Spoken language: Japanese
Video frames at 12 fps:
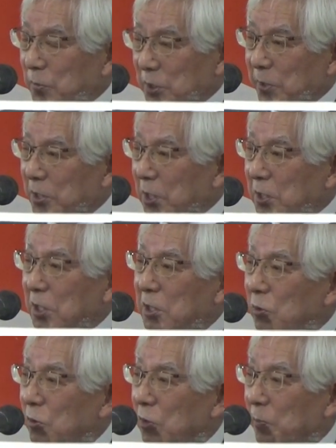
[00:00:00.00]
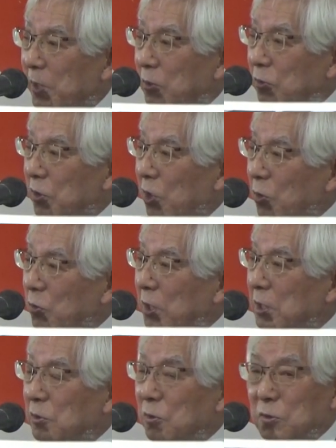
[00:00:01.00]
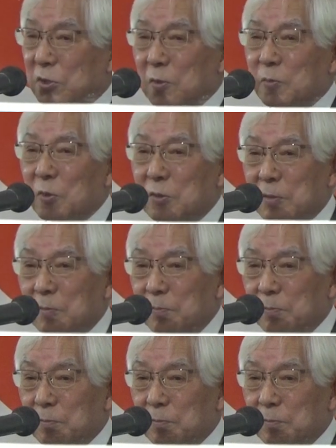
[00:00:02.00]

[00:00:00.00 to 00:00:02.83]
地べたで寝てるのにベッド入れようとかでそっちのプロジェク